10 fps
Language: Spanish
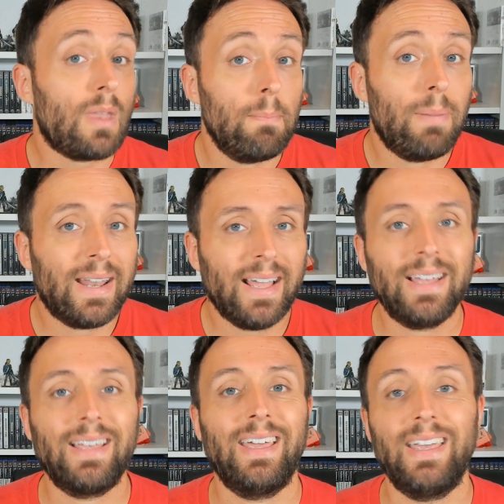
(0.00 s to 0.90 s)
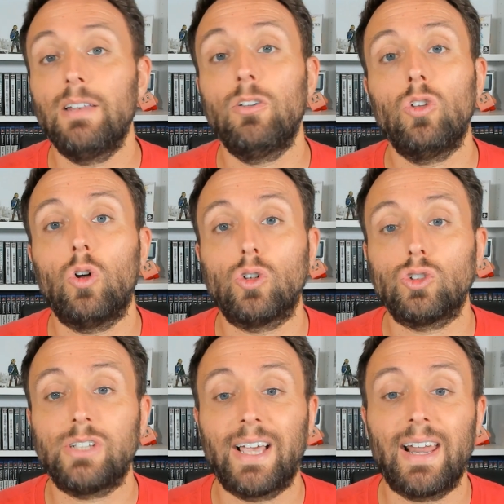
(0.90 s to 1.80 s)
para que no
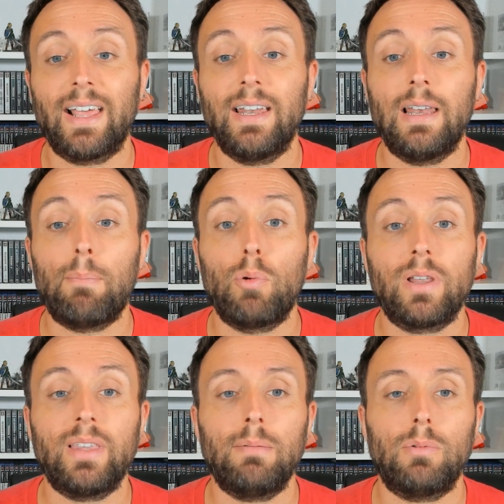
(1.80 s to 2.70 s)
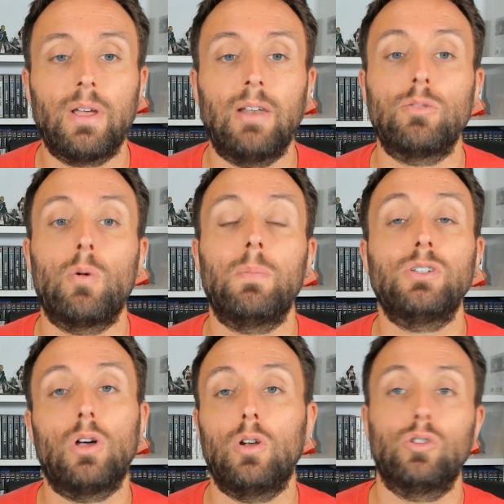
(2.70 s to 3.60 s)
se carguen la puerta, porque los hemos
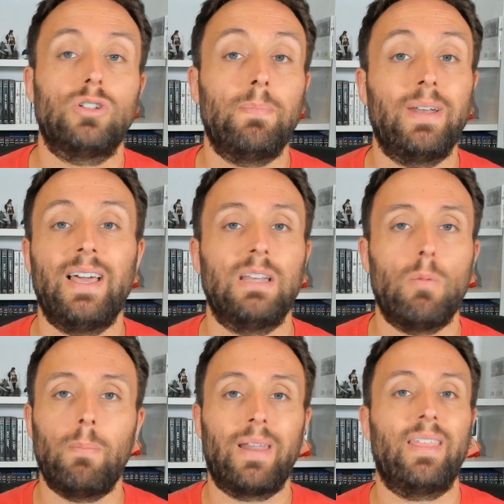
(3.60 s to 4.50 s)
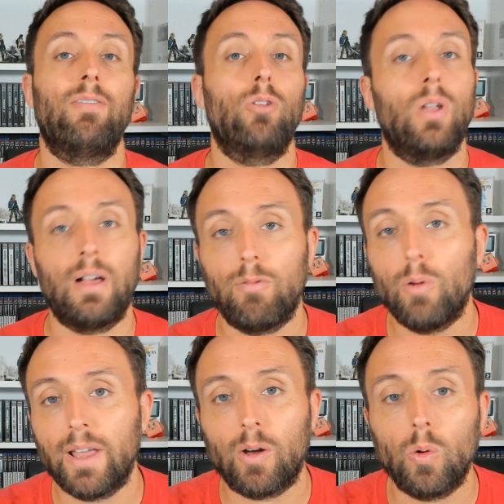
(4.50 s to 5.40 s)
visto a los imperiales bombardeándola
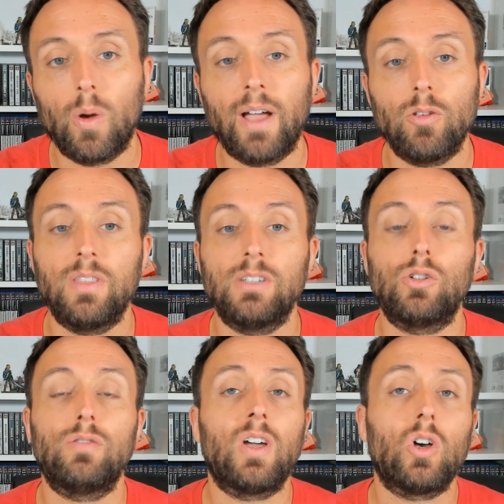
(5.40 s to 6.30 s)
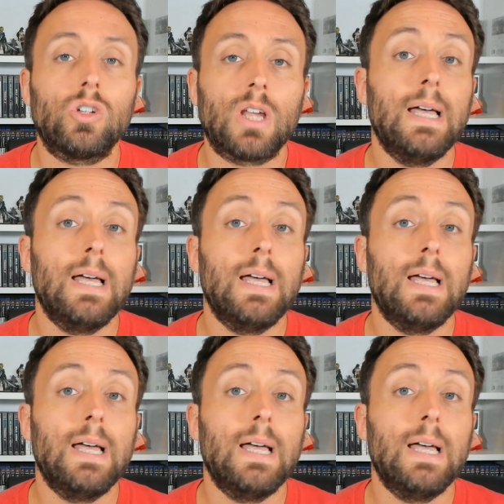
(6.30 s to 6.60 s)
afuera con un cañón de estos fijos,